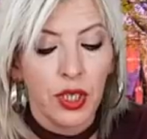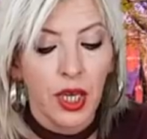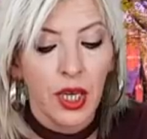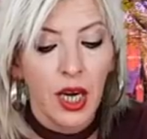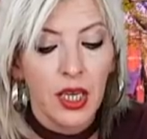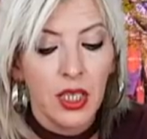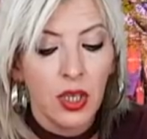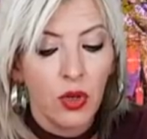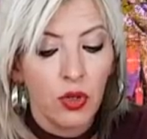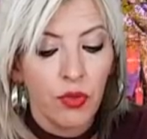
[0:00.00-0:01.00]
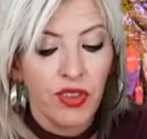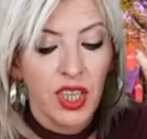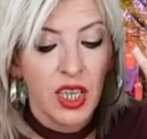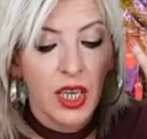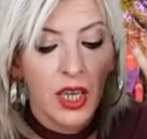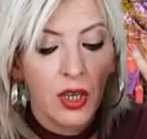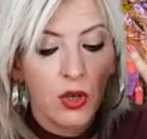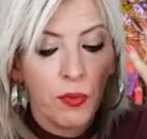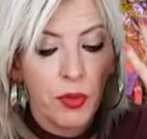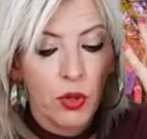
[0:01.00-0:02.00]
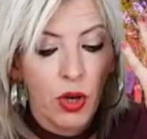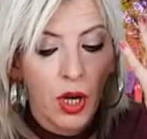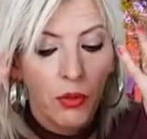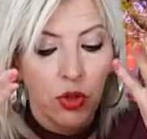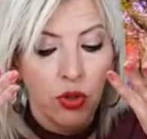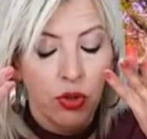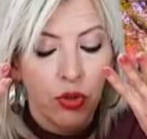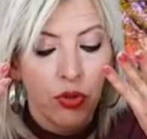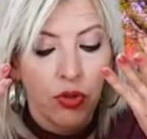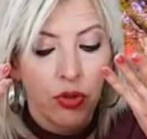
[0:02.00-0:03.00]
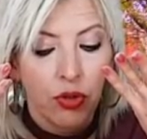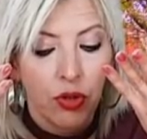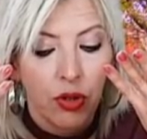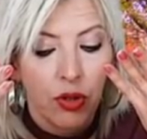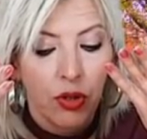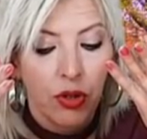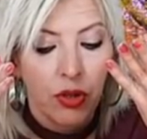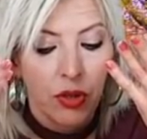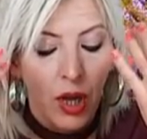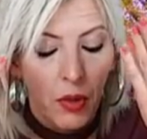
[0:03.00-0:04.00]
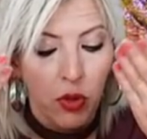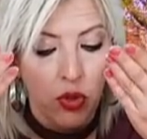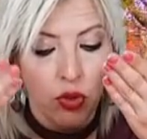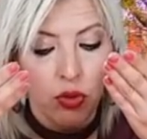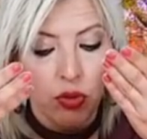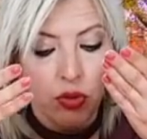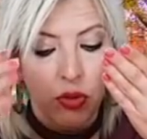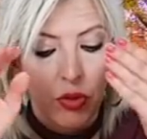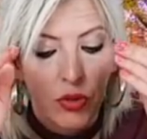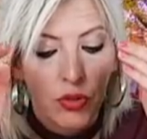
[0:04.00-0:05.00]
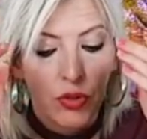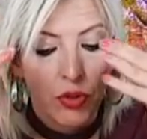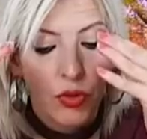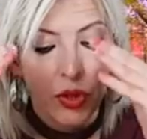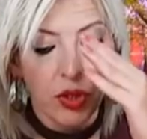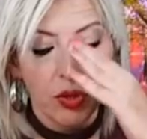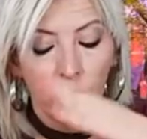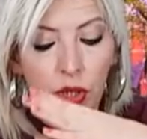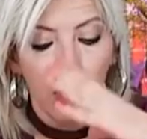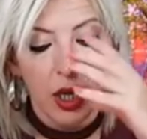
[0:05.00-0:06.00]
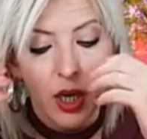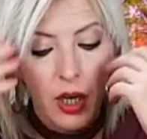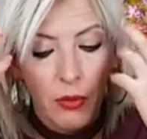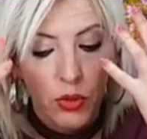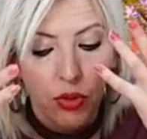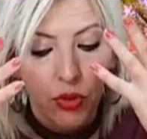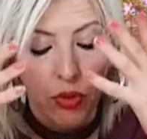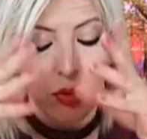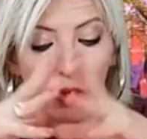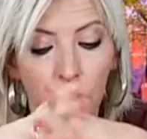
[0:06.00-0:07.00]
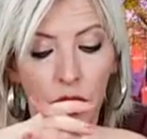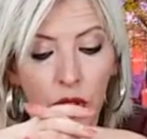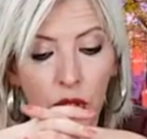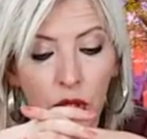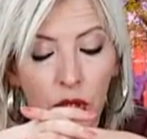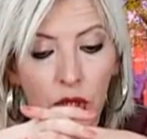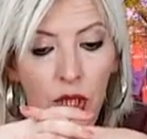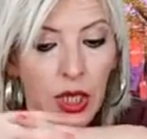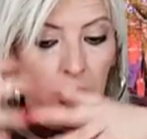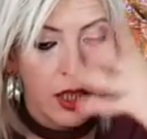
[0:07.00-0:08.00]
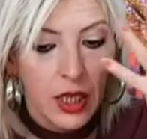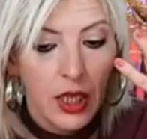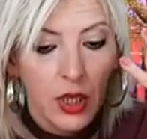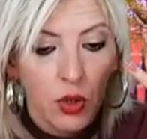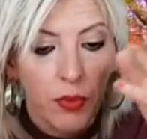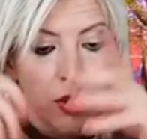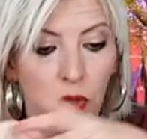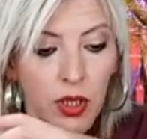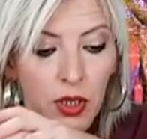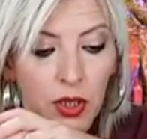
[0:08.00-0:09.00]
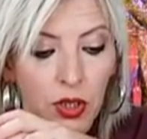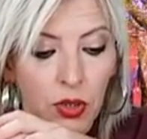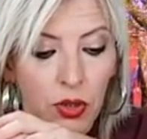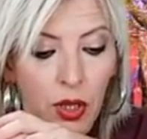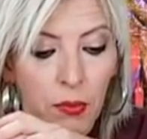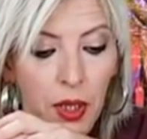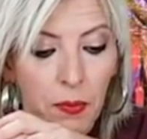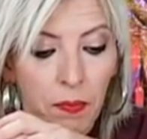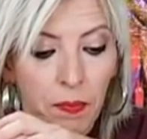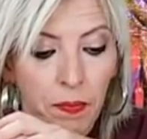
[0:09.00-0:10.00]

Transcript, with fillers: que tengáis os ofrezca algo, pero a vosotros. A vosotros, no en sociedad, a vosotros. Y tendréis que tomar una decisión también.